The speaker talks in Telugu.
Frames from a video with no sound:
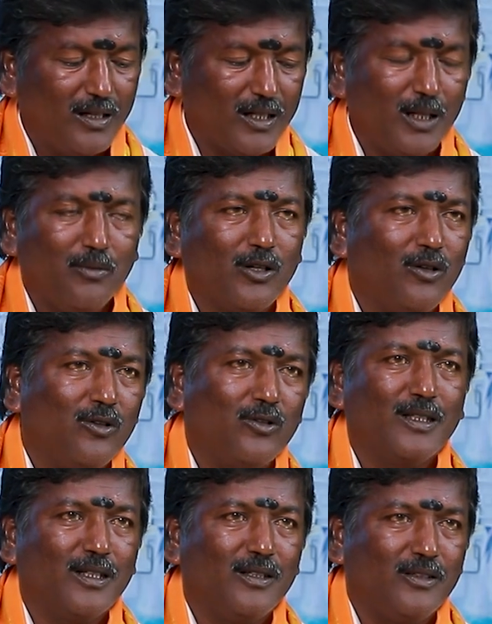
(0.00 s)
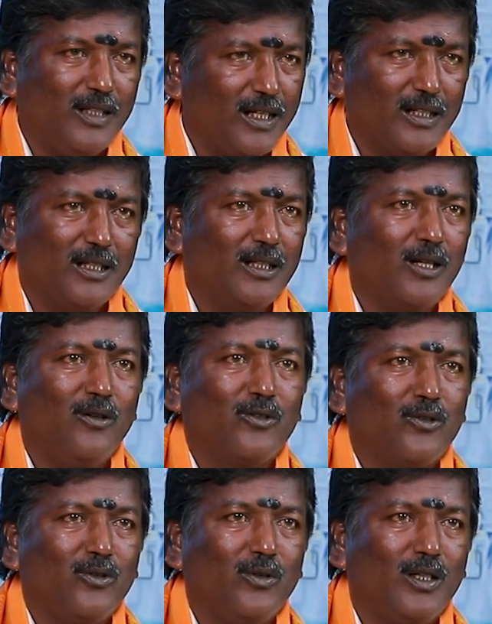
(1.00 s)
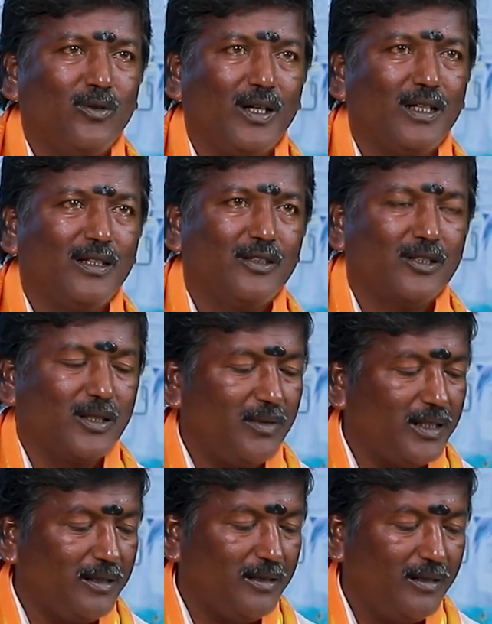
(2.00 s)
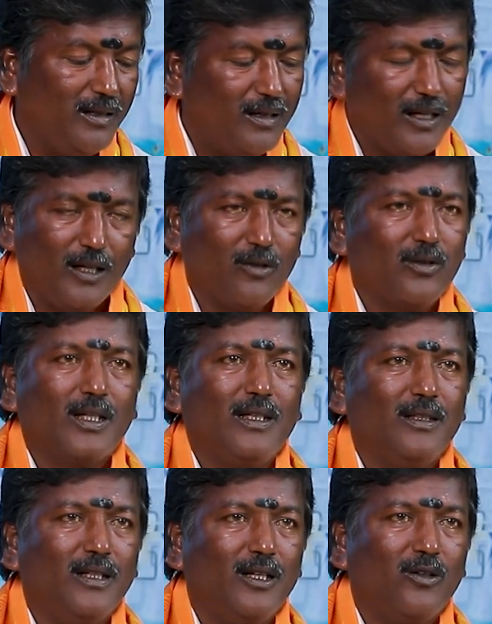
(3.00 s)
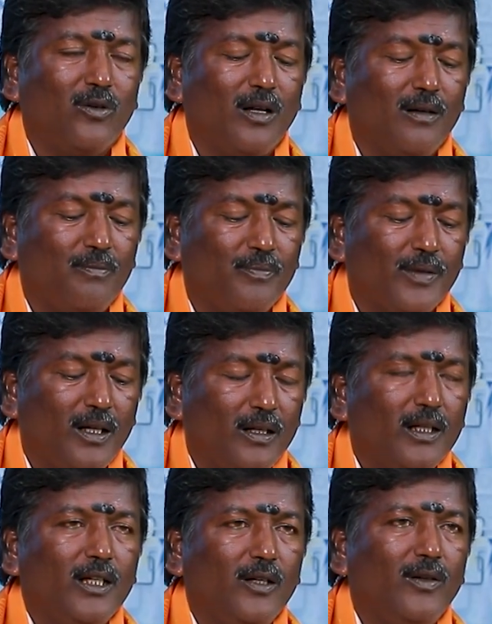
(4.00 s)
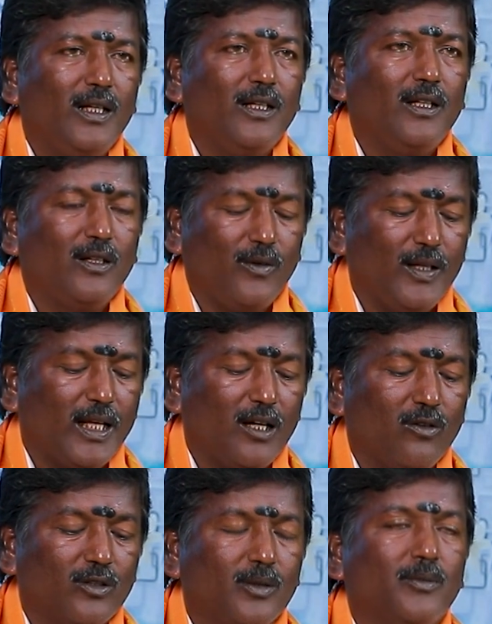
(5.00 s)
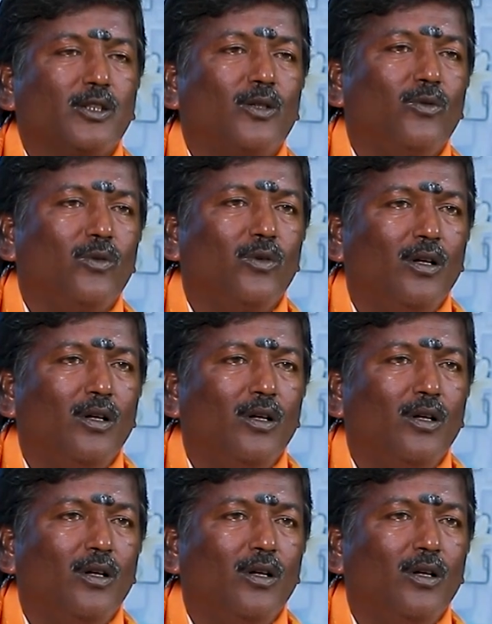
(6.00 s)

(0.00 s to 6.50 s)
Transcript: రాము రావచ్చు జానకి రావచ్చు అది వారి ఇష్టం అది అడుగుతా ఇద్దరిని కూడా రెండు వేల ఇరవై నాలుగవ సంవత్సరం